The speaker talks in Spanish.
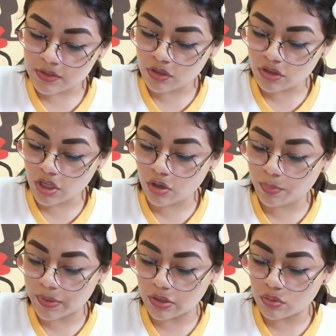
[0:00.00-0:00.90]
No
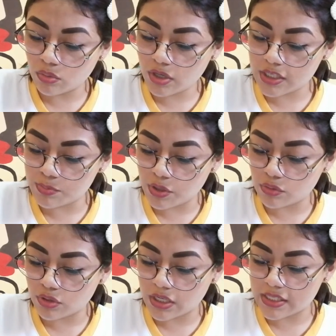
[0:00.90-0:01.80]
tengo pinturas,
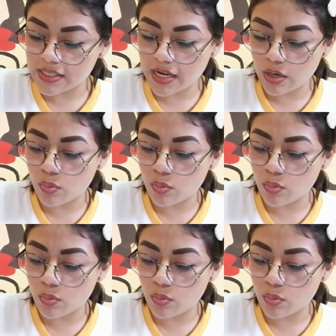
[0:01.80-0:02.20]
puedo utilizar